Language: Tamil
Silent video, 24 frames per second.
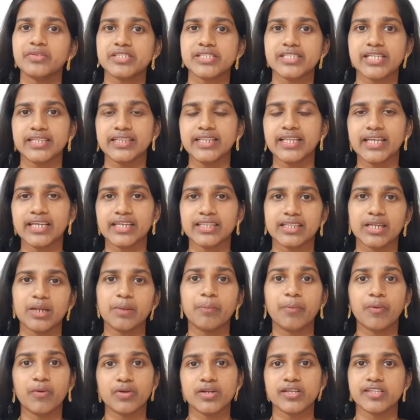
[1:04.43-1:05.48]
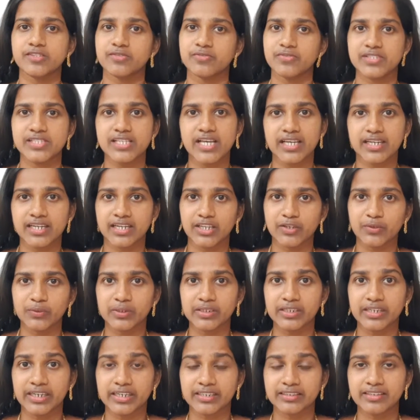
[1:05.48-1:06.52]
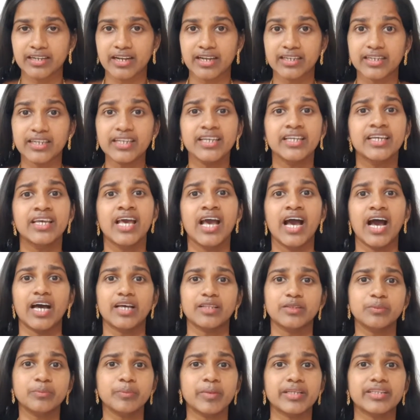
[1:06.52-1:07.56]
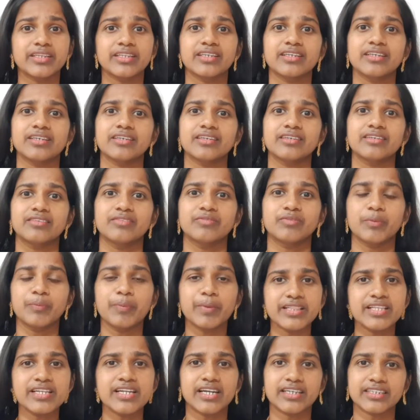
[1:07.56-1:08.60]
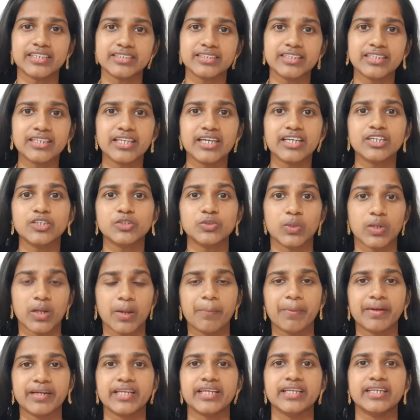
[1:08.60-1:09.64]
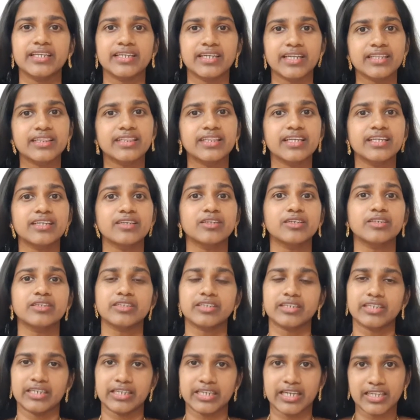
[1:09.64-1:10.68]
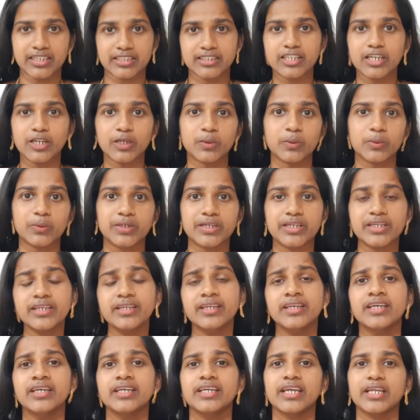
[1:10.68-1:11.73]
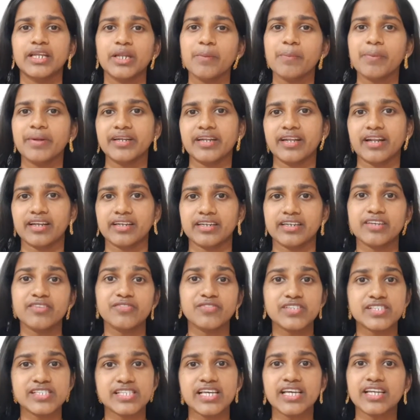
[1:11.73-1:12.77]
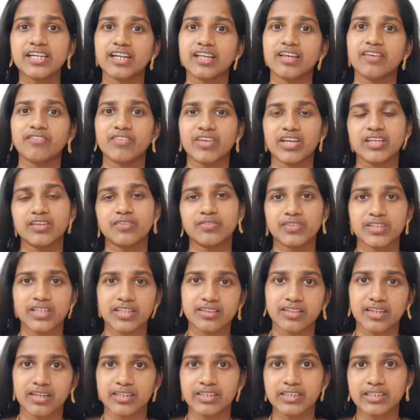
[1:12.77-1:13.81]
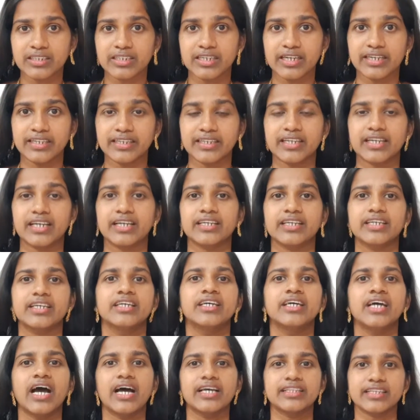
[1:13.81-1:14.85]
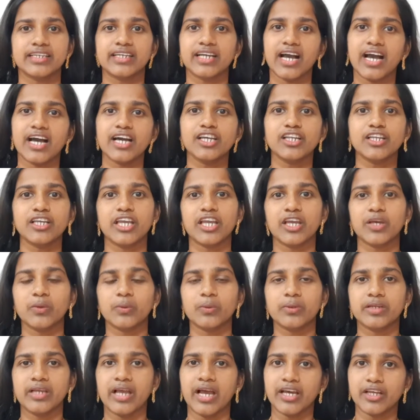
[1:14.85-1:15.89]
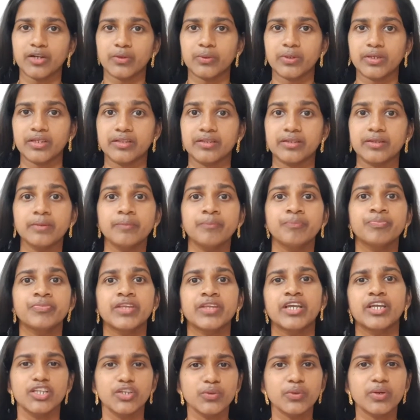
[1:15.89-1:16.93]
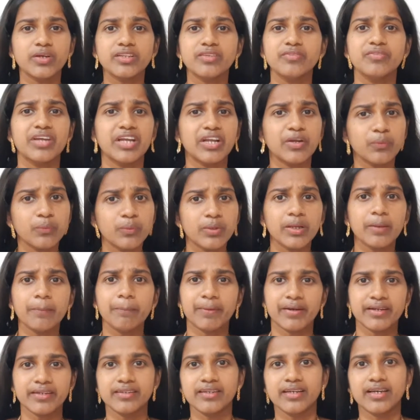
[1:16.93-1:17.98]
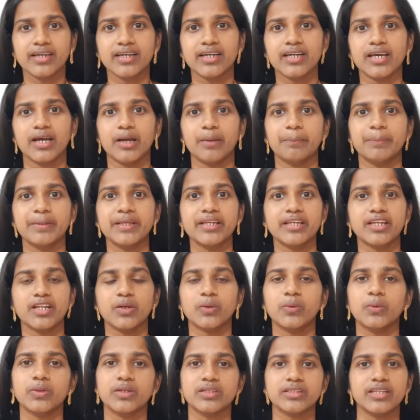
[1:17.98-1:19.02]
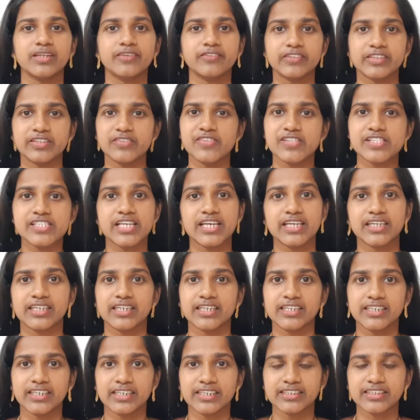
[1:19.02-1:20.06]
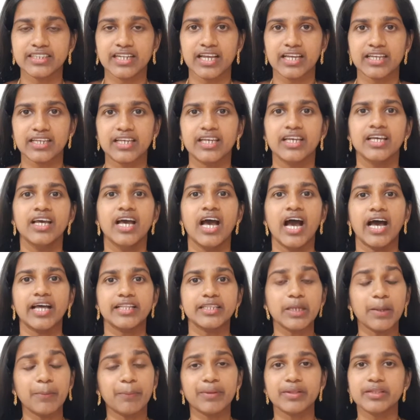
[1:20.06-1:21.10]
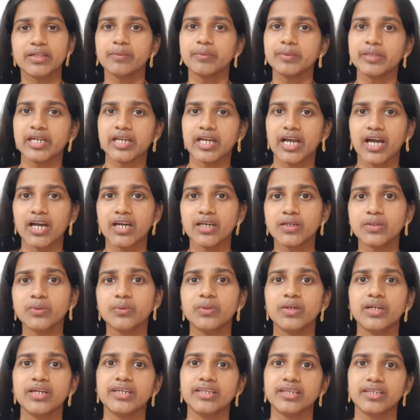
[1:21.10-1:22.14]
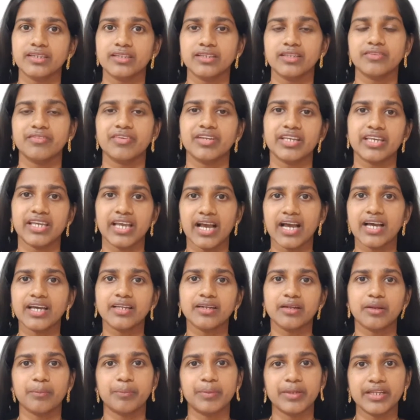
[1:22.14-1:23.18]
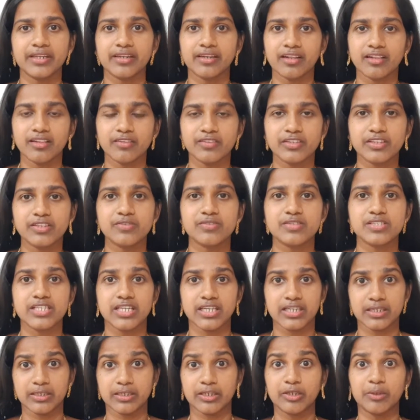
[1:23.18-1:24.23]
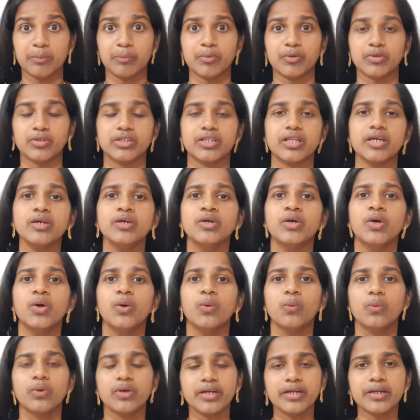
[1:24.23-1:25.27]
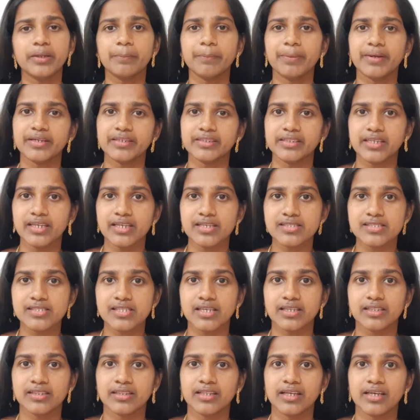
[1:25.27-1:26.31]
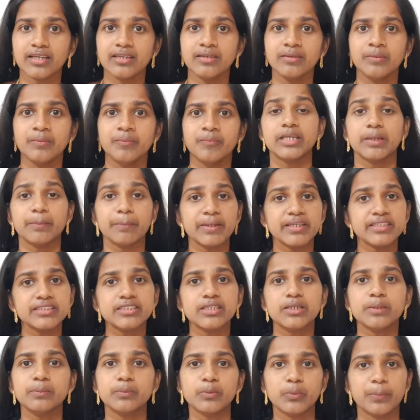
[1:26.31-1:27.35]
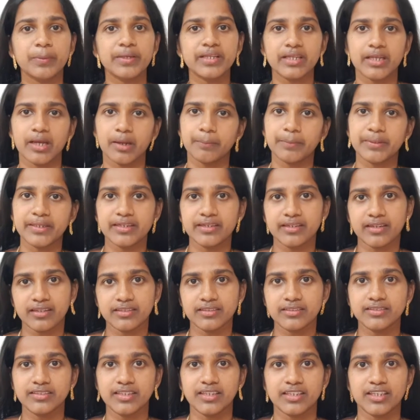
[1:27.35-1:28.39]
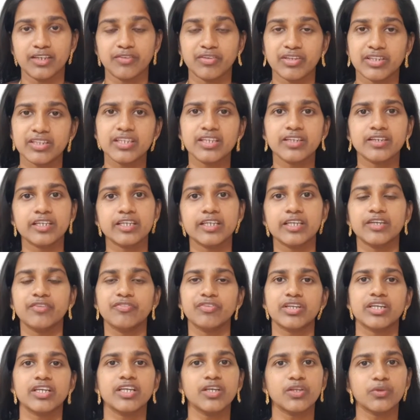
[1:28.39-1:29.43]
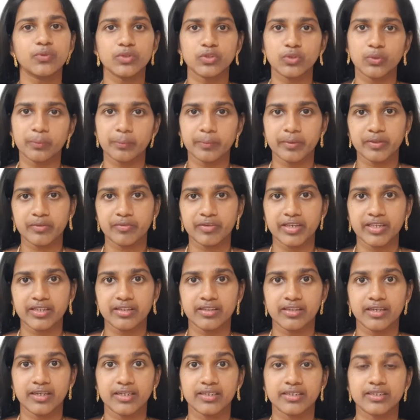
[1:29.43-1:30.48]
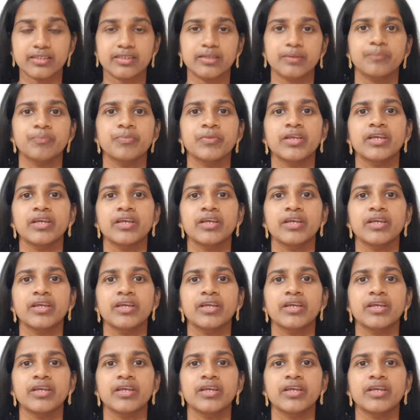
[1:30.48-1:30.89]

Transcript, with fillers: ஒரு சந்தேகத்தில் போலீஸ் விசாரணை ஒன்று நடத்துகிறாங்க அதுவும் அந்த விபத்து நடந்ததாக சொல்லப்பட்ட இடத்தையும் கருத்தில் கொண்டு என்ன பண்ணுறாங்கன்னா விசாரணையை வேறு விதத்தில் எடுக்கிறாங்க அந்த கார் ஏறோ யாரோடது இன்னும் அது வேணும்னே பண்ணாங்களா அப்படின்ற கோணத்தில் வந்து விசாரணை நடத்துகிறாங்க அதுக்கப்புறம் தான் அந்த காருக்குள்ளாடி இருந்தவர் யார் அப்படின்றத வந்து விசாரிக்கும் போது தான் உக்கடம் பகுதியை சேர்ந்த ஜமேஷா முபின் அப்படின்றது தெரிய வருது இவருக்கு இருபத்தொன்பது வயது தான் ஆகுது